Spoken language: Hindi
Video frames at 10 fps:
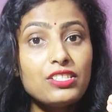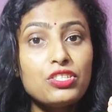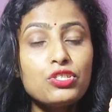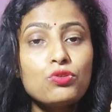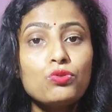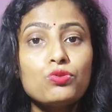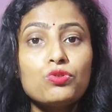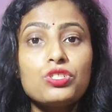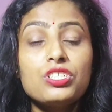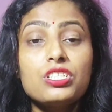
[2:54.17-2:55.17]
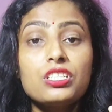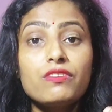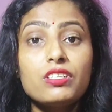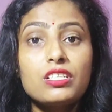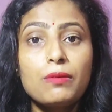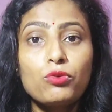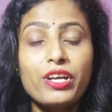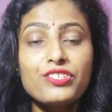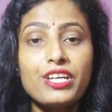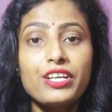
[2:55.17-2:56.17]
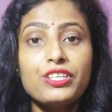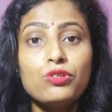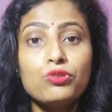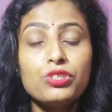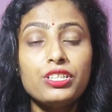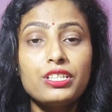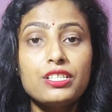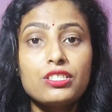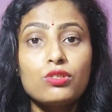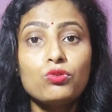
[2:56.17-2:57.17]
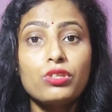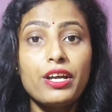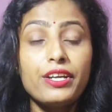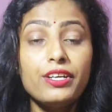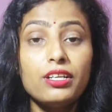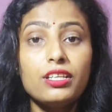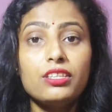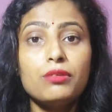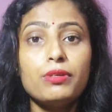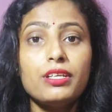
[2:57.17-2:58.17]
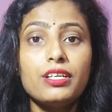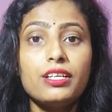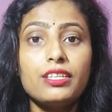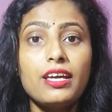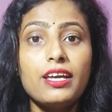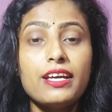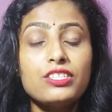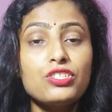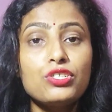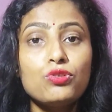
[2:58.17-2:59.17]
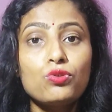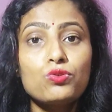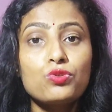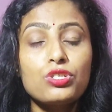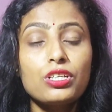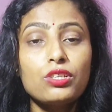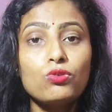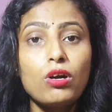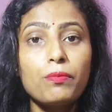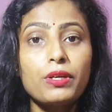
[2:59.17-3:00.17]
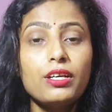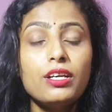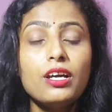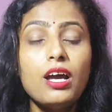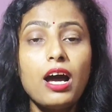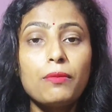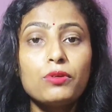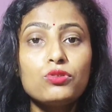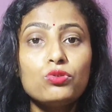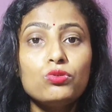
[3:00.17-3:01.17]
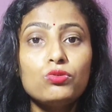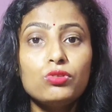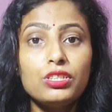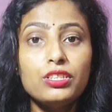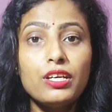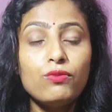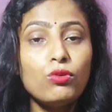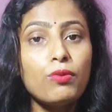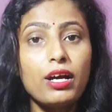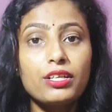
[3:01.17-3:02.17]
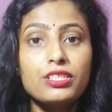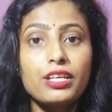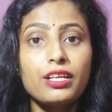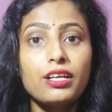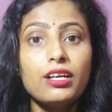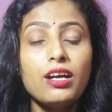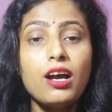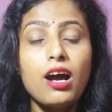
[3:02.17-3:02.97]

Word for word: ऐसी चीज़ों को सोचिए जिसकी वजह से आपको एंगजाइटी होती है टेंशन होता है डर अंदर बना रहता है ऐसी चीज़ों को सोचेंगे तो आपके आपका जो नींद है वो भाग जाएगा